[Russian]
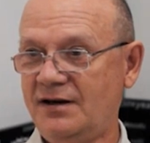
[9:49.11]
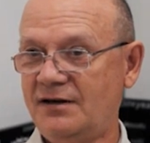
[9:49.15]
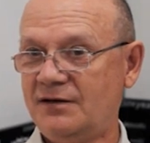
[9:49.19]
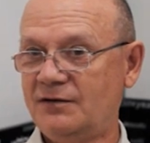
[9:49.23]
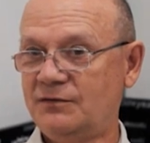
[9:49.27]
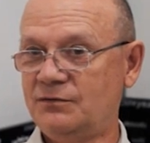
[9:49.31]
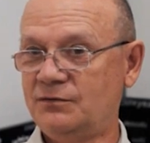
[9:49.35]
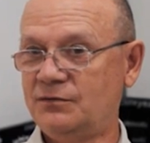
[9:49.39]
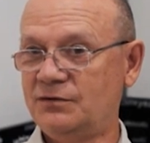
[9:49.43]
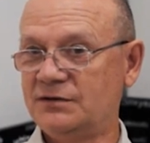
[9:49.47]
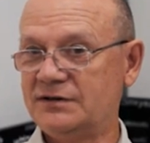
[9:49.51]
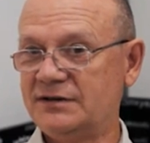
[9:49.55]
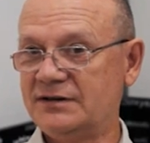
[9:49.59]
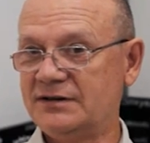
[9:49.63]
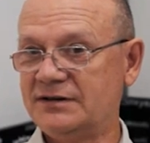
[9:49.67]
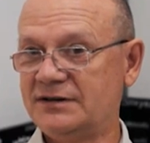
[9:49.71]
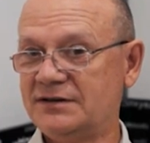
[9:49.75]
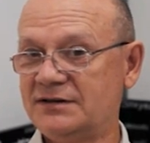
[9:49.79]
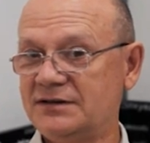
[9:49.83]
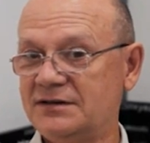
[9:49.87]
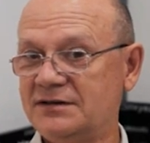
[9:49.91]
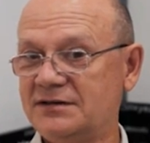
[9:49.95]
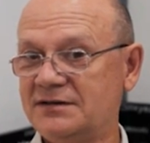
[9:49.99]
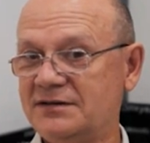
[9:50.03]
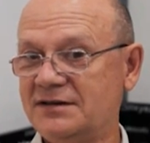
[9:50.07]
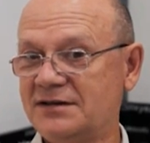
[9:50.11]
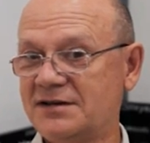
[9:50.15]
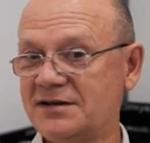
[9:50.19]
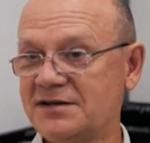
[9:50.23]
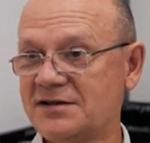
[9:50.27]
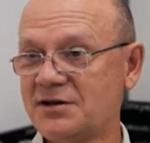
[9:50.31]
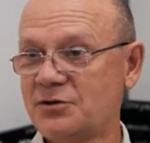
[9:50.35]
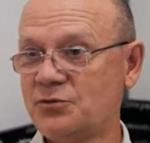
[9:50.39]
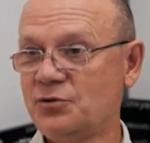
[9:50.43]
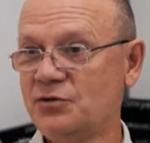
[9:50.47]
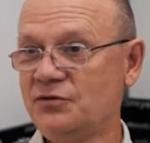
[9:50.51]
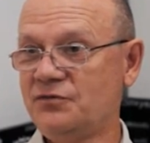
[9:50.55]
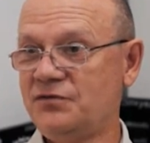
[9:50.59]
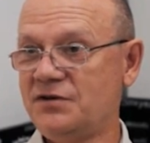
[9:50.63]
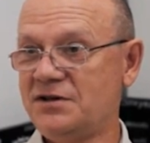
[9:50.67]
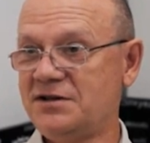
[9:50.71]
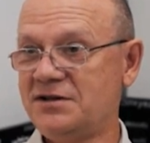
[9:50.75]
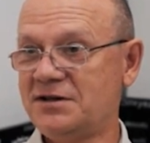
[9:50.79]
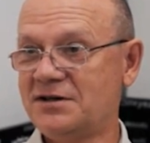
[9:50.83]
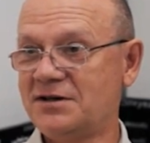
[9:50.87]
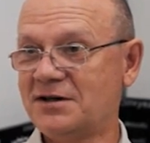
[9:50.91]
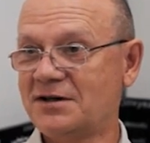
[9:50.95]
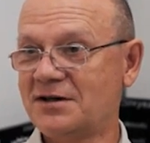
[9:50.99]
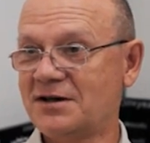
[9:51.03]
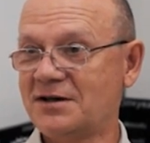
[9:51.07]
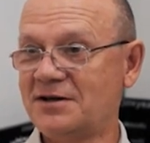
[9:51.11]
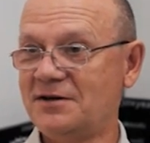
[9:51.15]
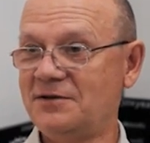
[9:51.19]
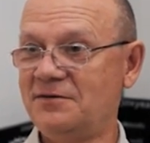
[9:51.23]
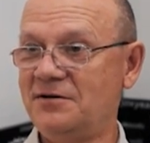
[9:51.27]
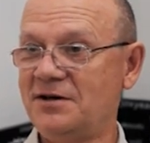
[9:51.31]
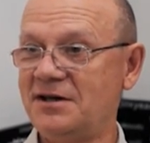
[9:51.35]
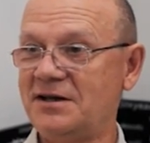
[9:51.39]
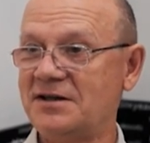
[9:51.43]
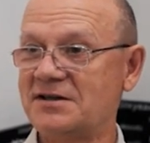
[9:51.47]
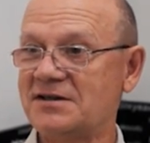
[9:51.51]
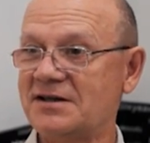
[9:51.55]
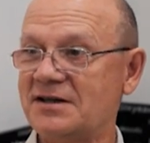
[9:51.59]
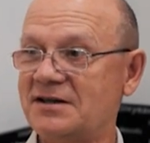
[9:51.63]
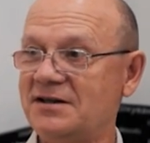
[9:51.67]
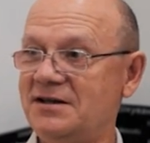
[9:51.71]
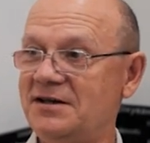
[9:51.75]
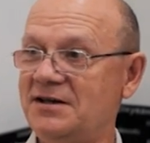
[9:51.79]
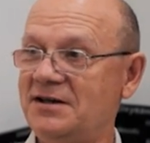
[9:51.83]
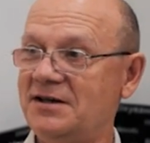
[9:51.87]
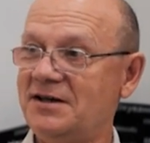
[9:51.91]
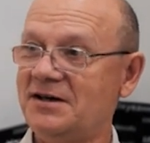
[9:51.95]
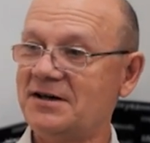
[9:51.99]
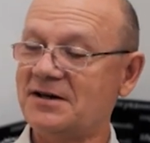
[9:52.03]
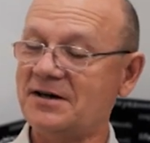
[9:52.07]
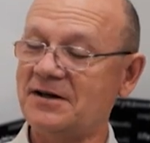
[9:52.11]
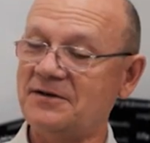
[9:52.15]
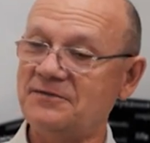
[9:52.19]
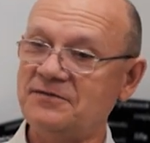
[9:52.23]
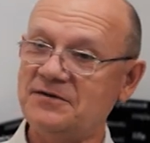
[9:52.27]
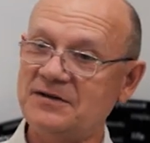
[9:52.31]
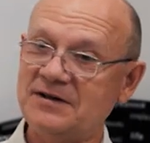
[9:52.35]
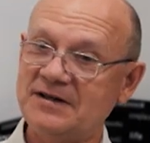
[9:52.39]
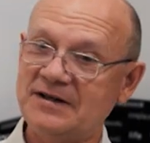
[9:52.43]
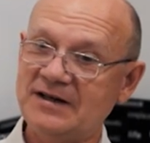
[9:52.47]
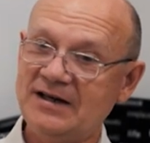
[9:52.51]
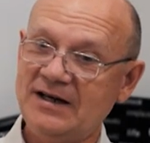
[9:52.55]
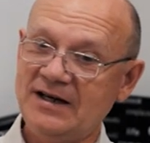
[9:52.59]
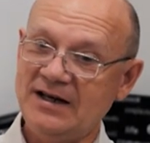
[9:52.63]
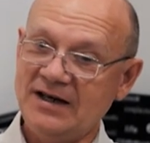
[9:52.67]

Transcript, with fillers: Вот. Э, это закон физики, как говорится, и географии.